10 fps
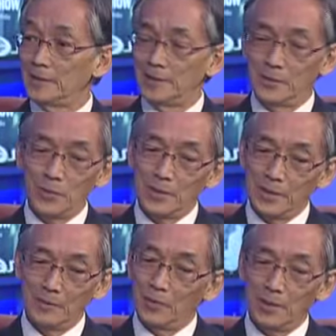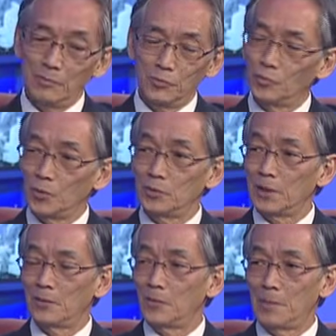thì Hoa Kỳ nó không chúng tôi
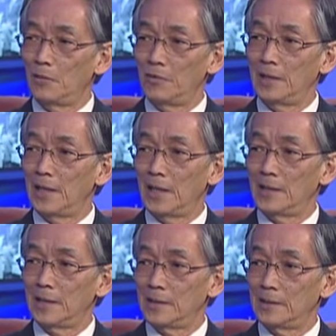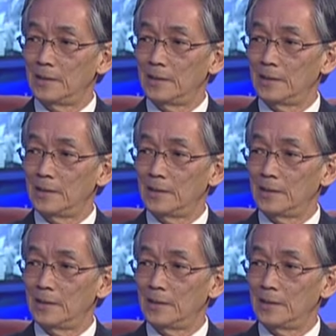chẳng có bao vây ai cả